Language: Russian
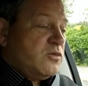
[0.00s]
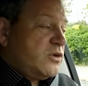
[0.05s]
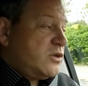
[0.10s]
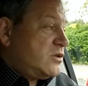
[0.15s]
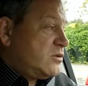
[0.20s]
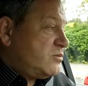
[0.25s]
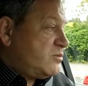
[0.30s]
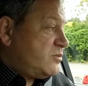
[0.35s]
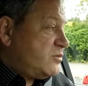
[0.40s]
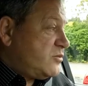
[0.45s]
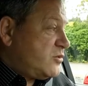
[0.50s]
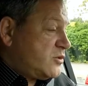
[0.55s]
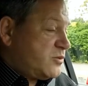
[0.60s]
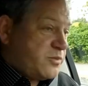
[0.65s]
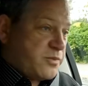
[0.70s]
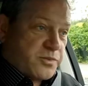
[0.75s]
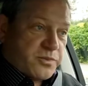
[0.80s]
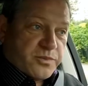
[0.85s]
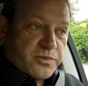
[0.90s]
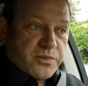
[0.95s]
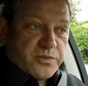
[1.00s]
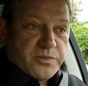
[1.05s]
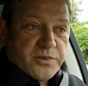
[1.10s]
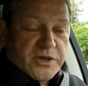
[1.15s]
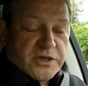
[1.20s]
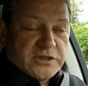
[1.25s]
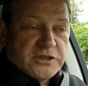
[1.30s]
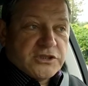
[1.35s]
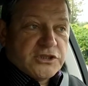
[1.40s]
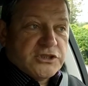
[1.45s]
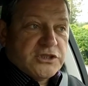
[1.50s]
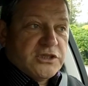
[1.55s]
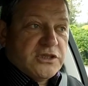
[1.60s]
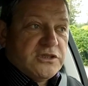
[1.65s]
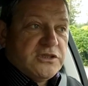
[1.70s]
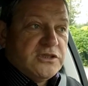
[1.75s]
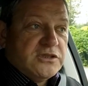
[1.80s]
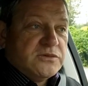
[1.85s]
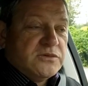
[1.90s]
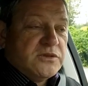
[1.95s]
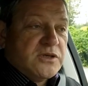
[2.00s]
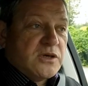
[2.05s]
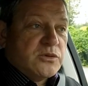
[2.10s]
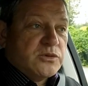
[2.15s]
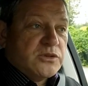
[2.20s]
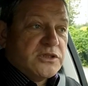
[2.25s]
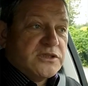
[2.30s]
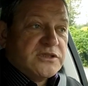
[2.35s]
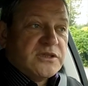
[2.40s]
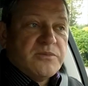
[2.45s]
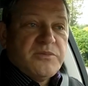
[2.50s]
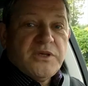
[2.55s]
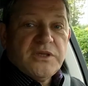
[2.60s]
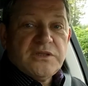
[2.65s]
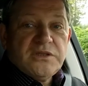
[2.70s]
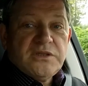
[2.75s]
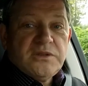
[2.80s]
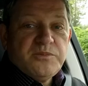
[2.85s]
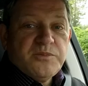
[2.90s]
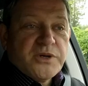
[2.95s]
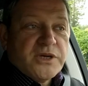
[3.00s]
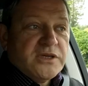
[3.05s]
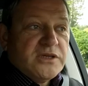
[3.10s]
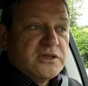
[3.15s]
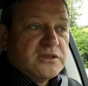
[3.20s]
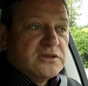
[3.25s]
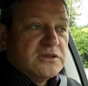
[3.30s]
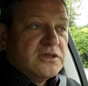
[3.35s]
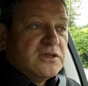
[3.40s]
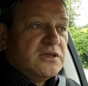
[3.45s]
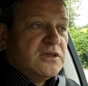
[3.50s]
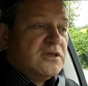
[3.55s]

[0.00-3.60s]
Это практически единственный какой-то заметный проект,